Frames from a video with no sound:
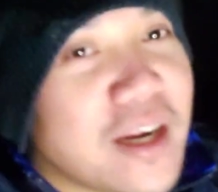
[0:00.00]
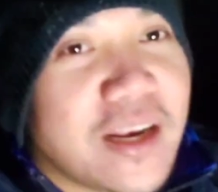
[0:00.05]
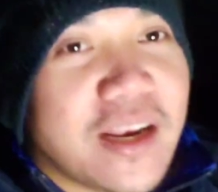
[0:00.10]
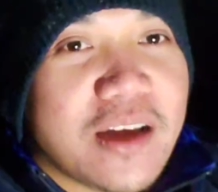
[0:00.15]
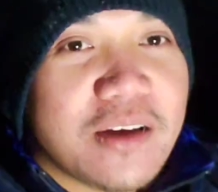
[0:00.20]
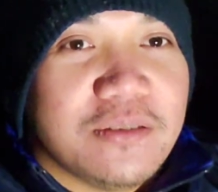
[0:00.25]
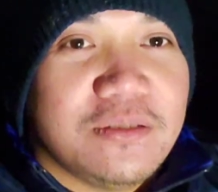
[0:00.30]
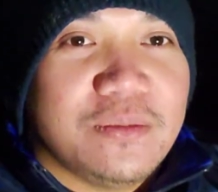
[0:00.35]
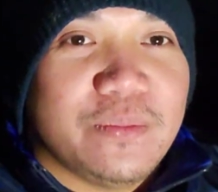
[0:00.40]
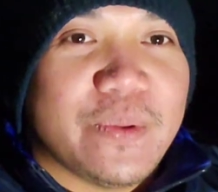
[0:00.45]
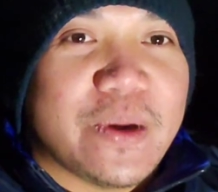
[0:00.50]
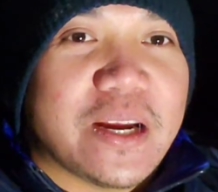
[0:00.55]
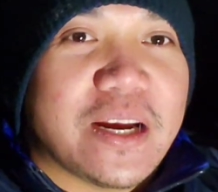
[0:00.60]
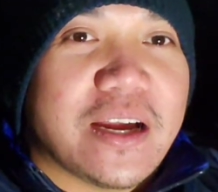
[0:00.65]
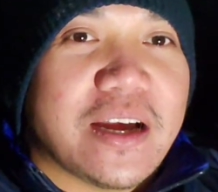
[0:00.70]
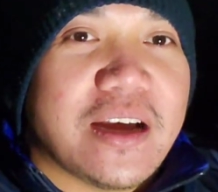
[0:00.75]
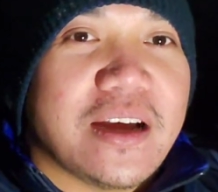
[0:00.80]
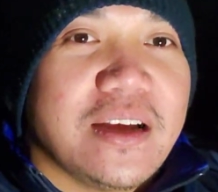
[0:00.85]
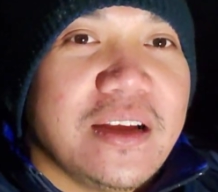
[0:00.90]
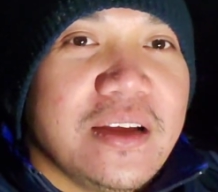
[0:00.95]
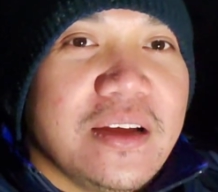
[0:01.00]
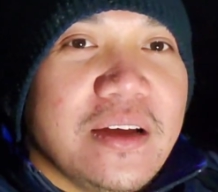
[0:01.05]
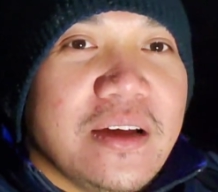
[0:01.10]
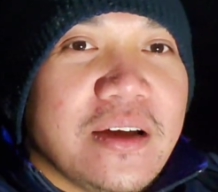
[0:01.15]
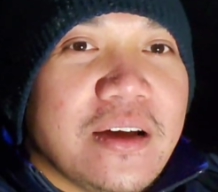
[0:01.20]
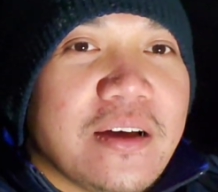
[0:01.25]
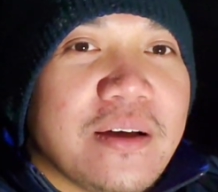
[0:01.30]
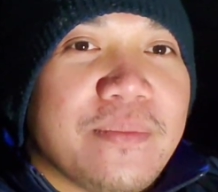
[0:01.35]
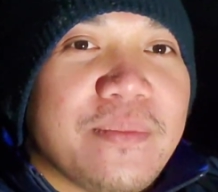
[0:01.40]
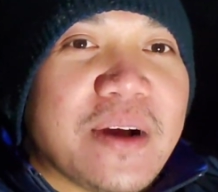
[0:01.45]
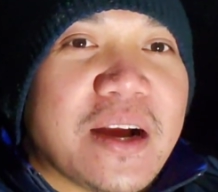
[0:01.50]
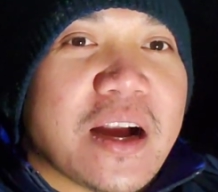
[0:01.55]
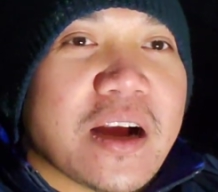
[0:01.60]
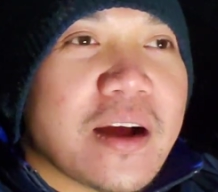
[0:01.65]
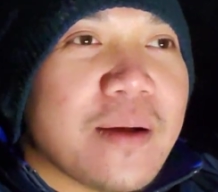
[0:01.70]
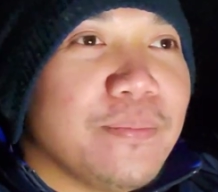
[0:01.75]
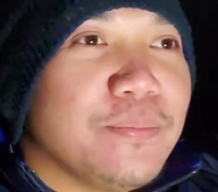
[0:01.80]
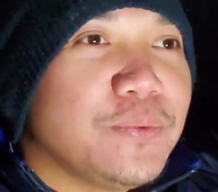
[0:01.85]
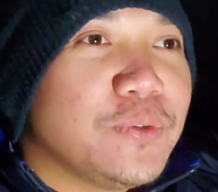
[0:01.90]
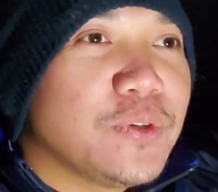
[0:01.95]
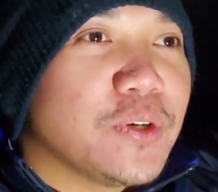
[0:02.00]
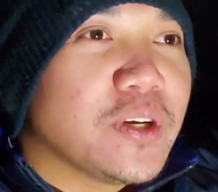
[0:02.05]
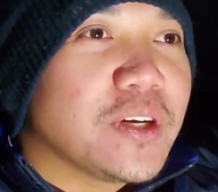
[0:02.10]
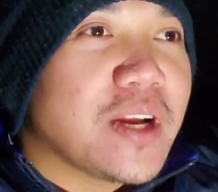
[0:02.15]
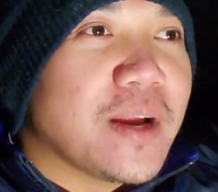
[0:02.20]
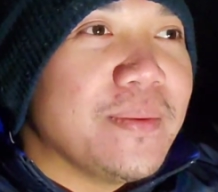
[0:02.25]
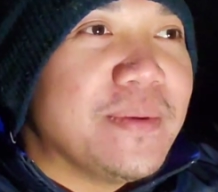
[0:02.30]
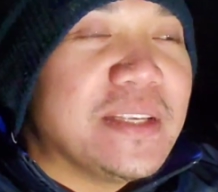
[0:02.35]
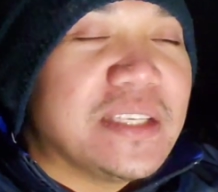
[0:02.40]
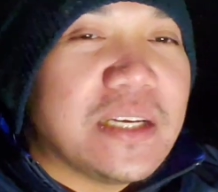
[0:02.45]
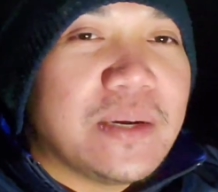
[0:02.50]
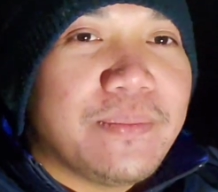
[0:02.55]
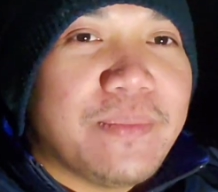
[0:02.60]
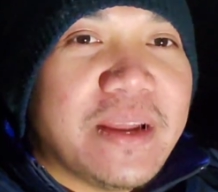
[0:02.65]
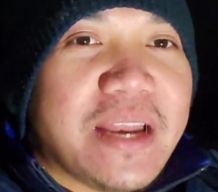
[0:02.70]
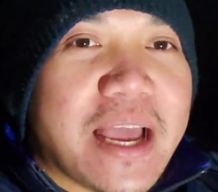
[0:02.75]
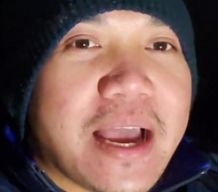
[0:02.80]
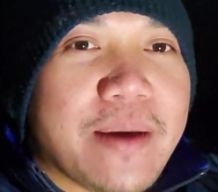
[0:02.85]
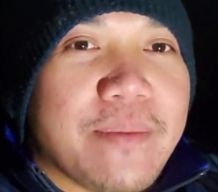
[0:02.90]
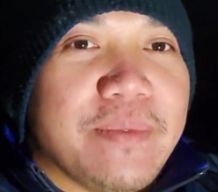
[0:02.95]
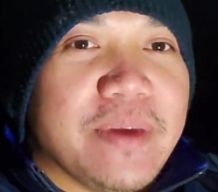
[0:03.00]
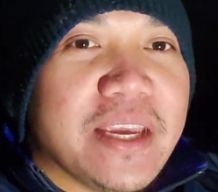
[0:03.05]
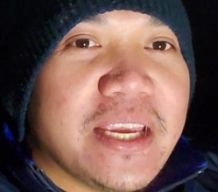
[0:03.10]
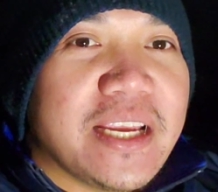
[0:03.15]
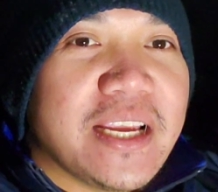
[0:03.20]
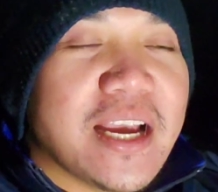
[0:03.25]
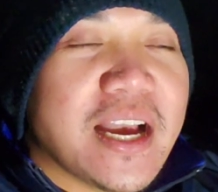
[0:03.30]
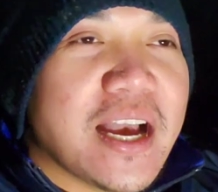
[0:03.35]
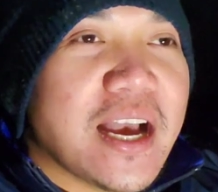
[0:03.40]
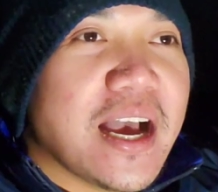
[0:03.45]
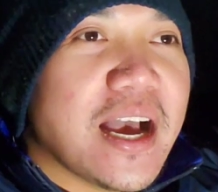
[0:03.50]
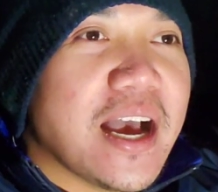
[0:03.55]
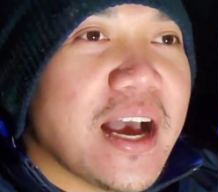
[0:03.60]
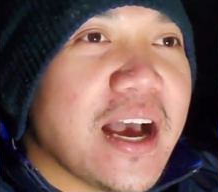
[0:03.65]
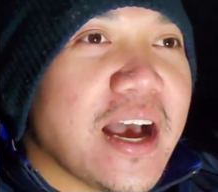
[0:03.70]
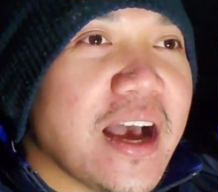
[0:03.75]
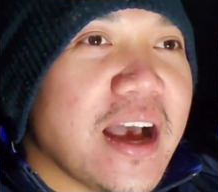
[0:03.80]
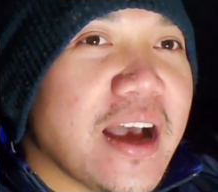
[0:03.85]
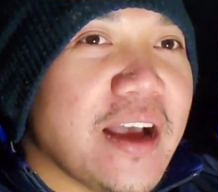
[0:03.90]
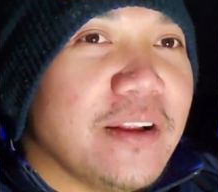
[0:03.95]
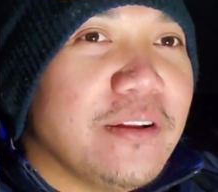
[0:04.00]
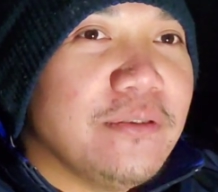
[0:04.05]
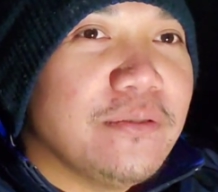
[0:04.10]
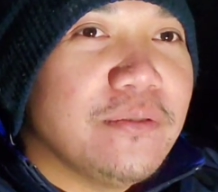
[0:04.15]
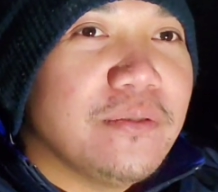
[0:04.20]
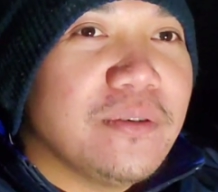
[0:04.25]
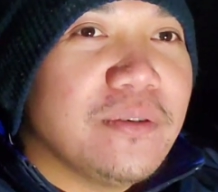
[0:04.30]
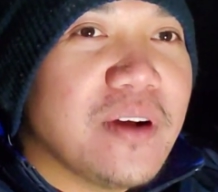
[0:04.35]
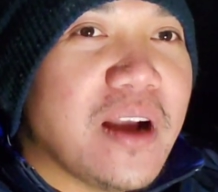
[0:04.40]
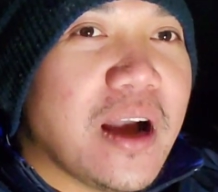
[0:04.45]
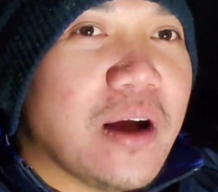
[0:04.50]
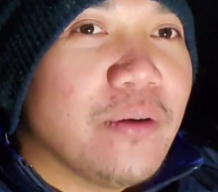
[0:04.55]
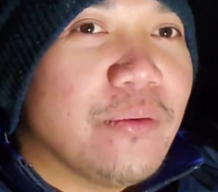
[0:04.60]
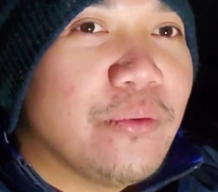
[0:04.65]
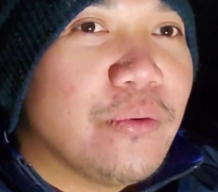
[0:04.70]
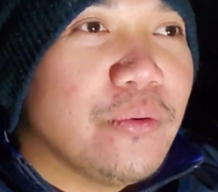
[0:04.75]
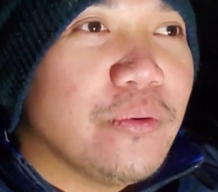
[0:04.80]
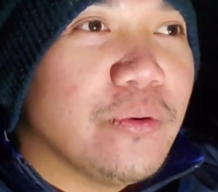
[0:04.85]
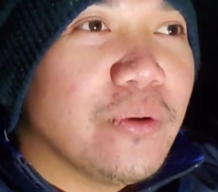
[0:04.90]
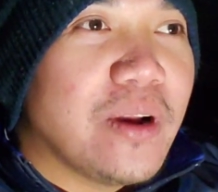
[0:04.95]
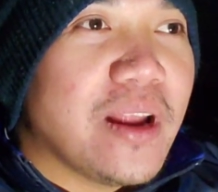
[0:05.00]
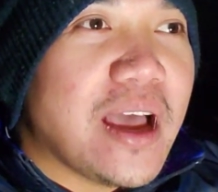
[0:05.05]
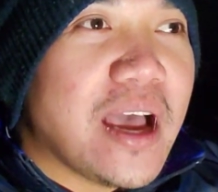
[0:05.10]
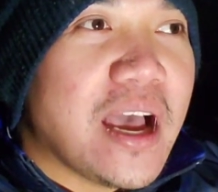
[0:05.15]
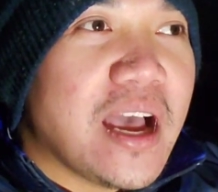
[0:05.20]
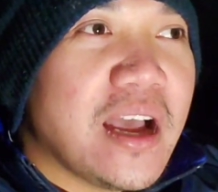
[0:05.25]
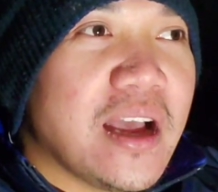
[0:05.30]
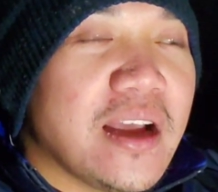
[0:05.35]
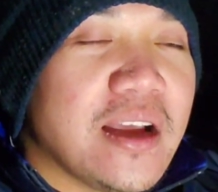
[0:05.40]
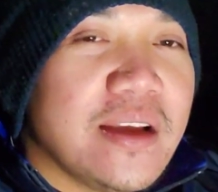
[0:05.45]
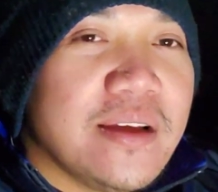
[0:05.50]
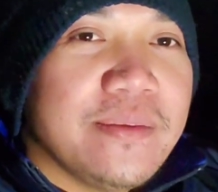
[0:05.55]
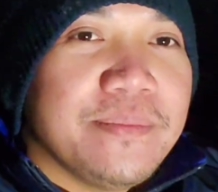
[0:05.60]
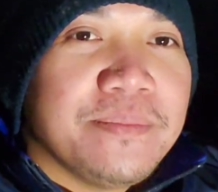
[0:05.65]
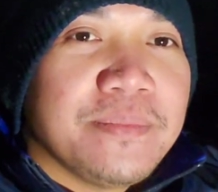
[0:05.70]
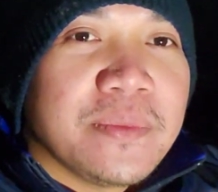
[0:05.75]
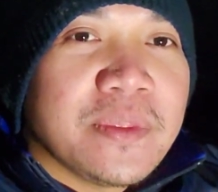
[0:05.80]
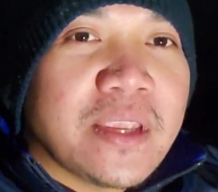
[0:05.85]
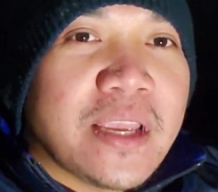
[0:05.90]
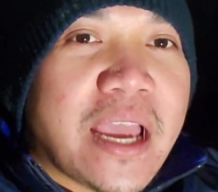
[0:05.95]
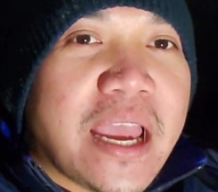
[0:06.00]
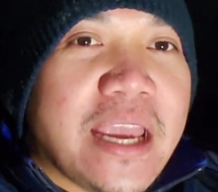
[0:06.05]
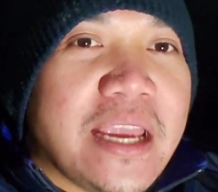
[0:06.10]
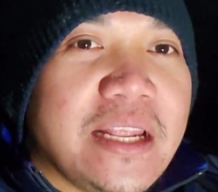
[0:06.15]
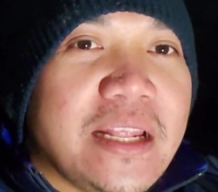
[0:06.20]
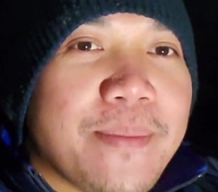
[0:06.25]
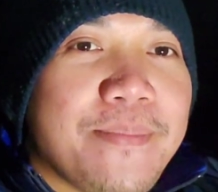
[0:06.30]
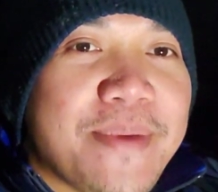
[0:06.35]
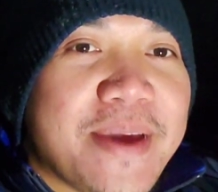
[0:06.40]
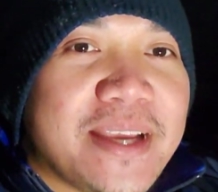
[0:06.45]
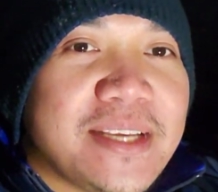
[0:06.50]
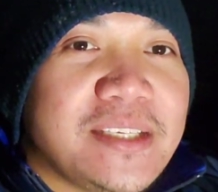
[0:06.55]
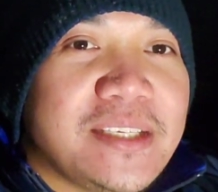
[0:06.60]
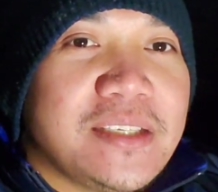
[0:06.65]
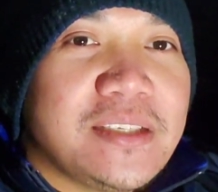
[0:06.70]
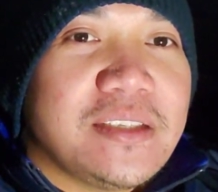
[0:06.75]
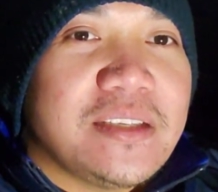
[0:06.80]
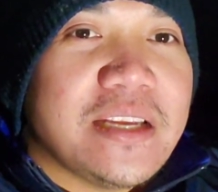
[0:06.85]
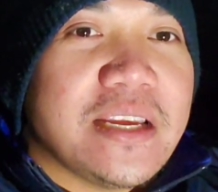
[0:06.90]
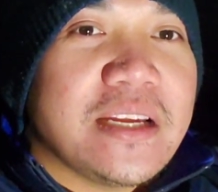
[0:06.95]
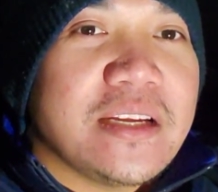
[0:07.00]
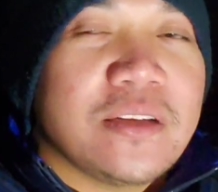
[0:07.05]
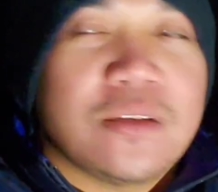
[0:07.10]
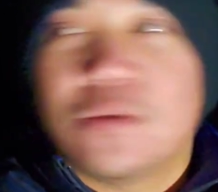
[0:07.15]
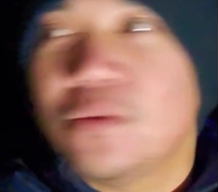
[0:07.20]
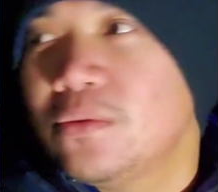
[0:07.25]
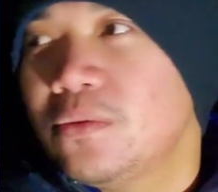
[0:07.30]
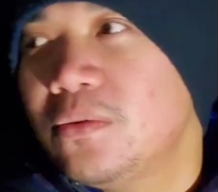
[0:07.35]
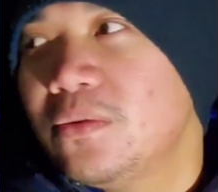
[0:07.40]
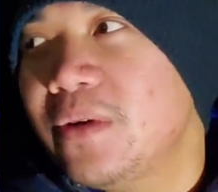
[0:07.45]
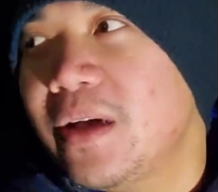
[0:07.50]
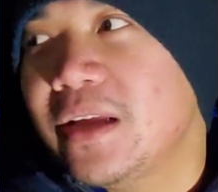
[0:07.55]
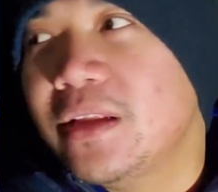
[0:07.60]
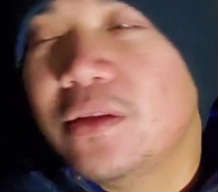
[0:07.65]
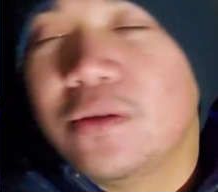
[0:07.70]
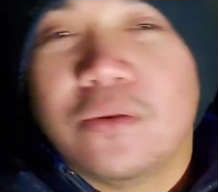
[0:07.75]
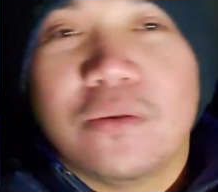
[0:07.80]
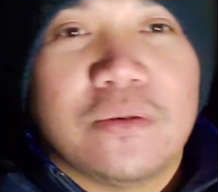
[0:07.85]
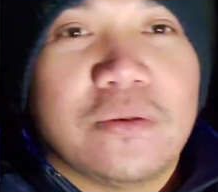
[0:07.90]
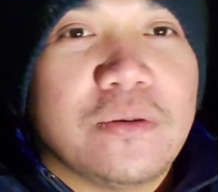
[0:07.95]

clouds para makakapture kami sa manami nga ano nga aurora kay the best thing to ano